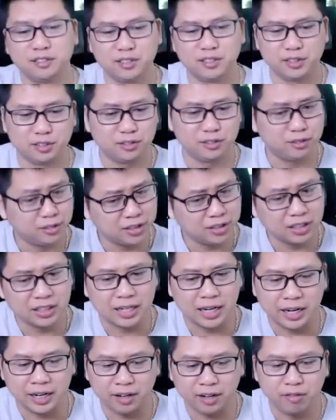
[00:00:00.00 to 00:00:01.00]
rất
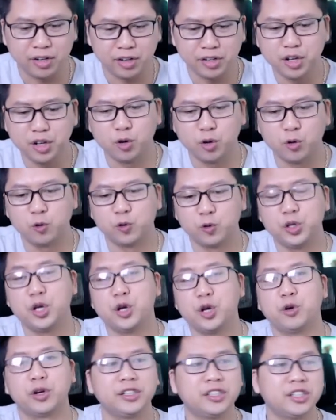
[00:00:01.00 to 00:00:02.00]
hay và nhiều nhiều
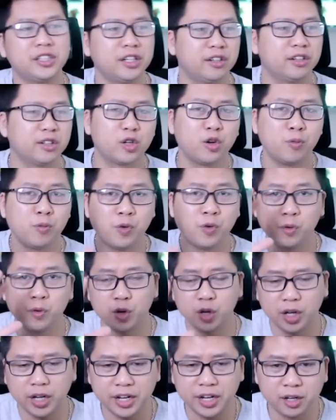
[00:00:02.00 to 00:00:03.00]
cái trận combo
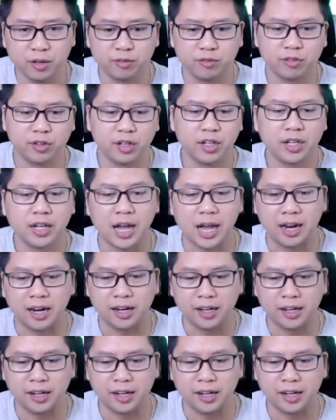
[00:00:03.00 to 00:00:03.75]
kết hợp với cả lính